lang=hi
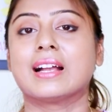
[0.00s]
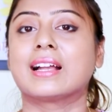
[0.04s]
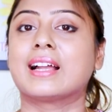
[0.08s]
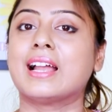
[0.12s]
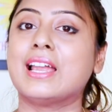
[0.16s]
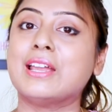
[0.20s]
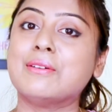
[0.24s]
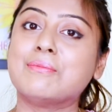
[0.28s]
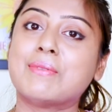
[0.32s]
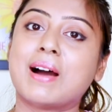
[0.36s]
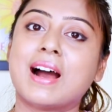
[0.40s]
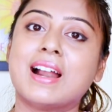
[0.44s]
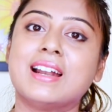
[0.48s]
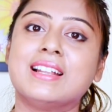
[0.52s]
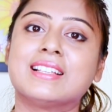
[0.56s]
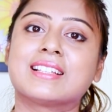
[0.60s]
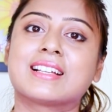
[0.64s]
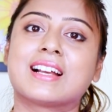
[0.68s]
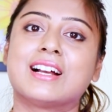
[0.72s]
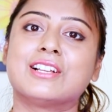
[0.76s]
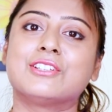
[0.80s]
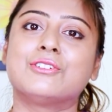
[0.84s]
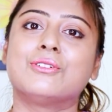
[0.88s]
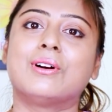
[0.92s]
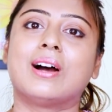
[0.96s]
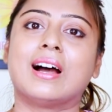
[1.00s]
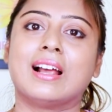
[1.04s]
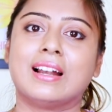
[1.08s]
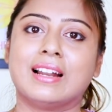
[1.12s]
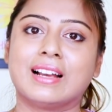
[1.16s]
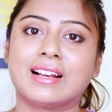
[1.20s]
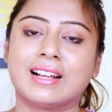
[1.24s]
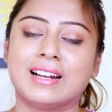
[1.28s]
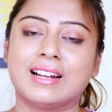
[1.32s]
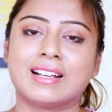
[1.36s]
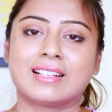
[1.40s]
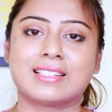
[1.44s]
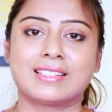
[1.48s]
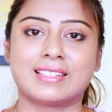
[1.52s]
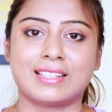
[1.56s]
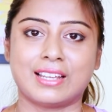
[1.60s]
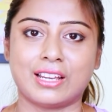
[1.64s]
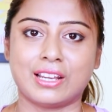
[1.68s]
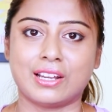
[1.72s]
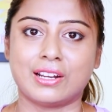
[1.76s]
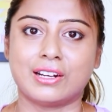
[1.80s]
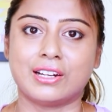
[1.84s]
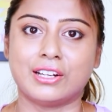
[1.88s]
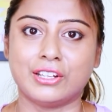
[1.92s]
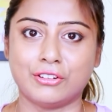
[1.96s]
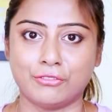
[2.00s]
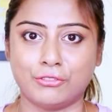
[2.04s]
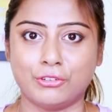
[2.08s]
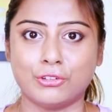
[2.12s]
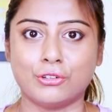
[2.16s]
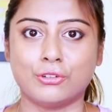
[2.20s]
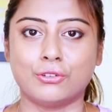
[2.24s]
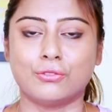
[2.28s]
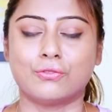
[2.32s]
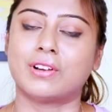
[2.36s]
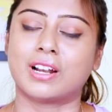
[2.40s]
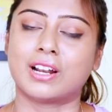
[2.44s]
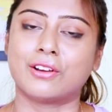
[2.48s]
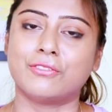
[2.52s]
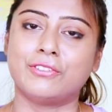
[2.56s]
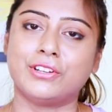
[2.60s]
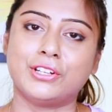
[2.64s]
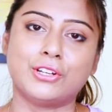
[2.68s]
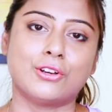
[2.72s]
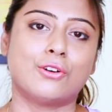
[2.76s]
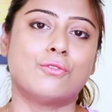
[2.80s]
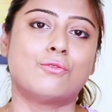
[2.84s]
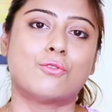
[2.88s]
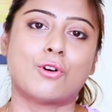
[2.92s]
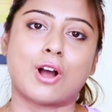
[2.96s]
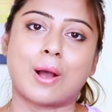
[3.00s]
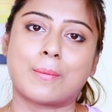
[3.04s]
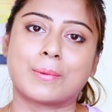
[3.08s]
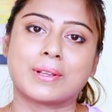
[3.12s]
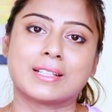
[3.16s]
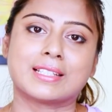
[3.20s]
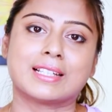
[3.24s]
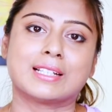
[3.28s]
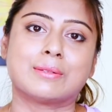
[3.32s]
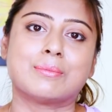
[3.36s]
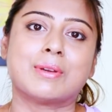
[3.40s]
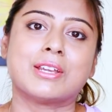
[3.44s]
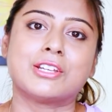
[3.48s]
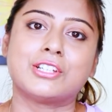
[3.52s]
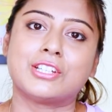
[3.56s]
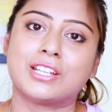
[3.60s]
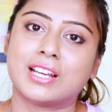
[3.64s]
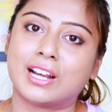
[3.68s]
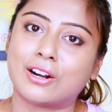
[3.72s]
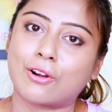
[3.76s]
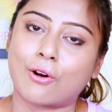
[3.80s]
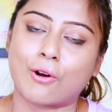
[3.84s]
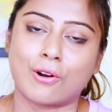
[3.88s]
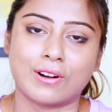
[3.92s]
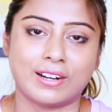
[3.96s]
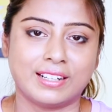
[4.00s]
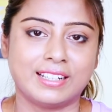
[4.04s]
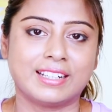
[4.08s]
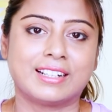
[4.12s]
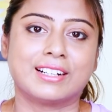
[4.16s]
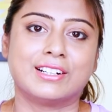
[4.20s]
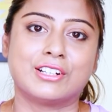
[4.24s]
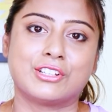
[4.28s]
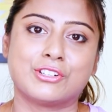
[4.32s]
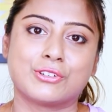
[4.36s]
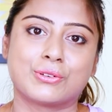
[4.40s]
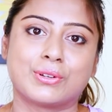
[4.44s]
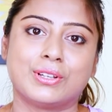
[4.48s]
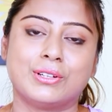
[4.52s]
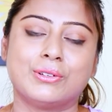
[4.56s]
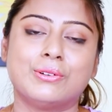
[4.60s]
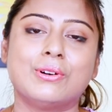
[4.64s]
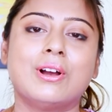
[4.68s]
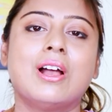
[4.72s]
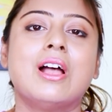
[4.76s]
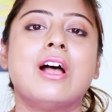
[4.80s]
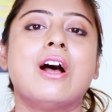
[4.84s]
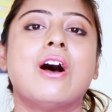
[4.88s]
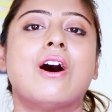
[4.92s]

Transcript: कई बार इसका जो अलग अलग से रिव्यू वाला वीडियो वो आपके साथ मैं शेयर ऑलरेडी कर चुकी हूँ